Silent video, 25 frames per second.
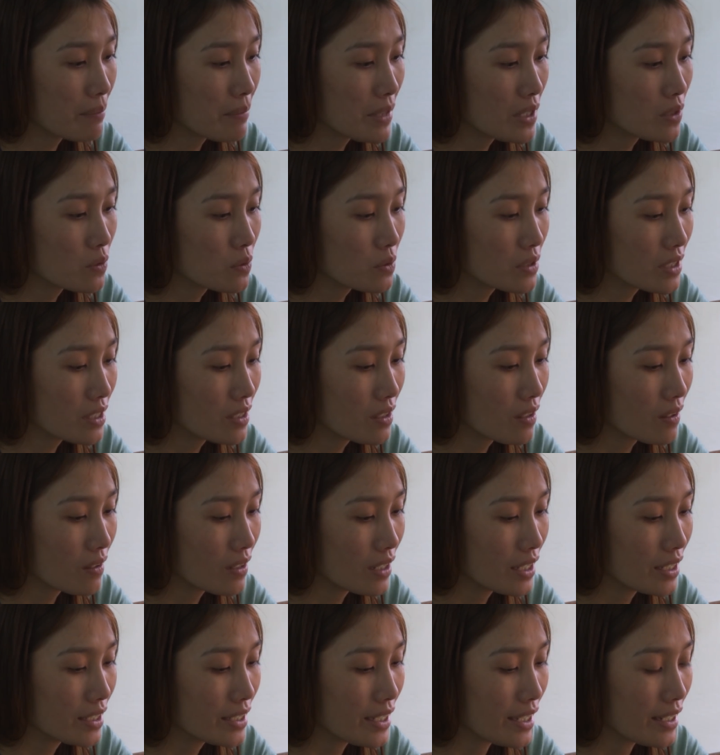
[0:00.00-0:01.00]
vùng sâu vùng
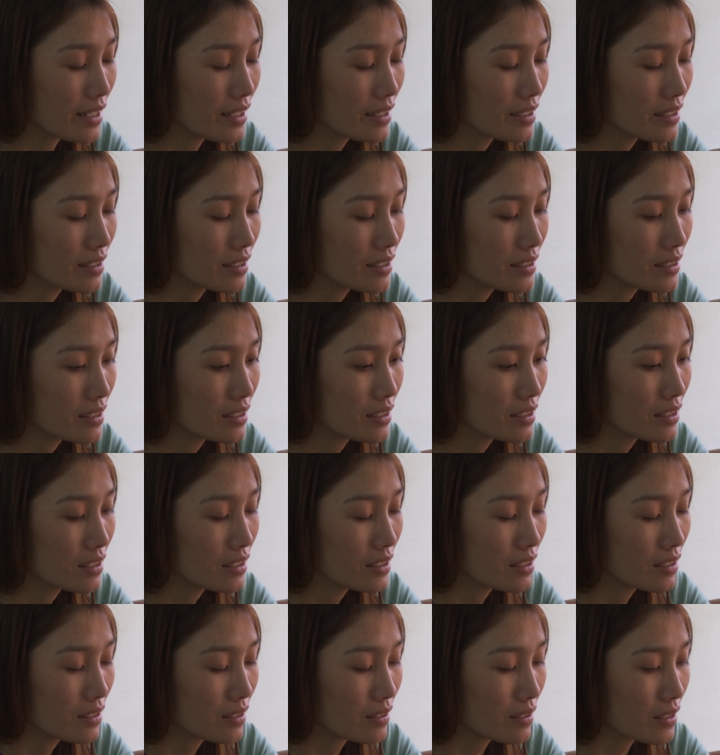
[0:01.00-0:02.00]
xa của hai
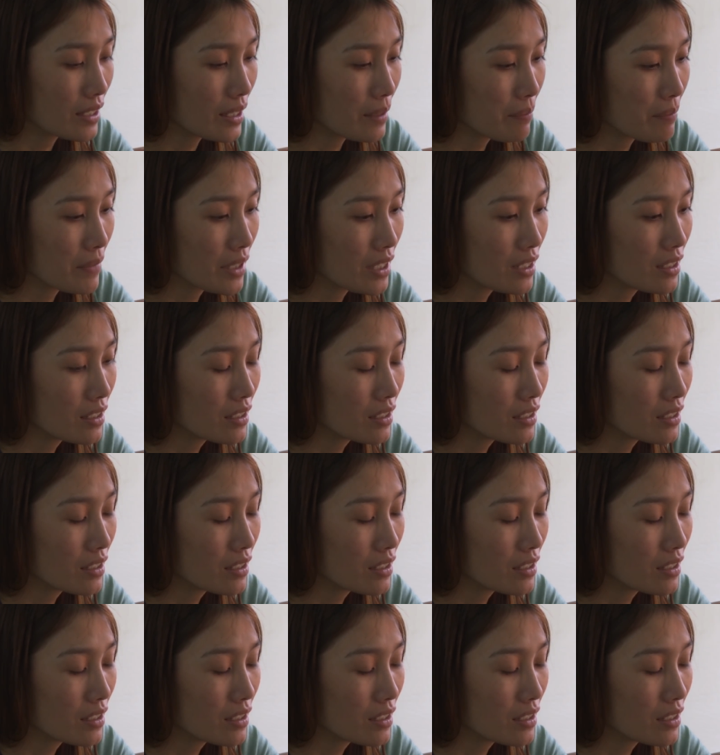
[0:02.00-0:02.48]
huyện Crong Bông,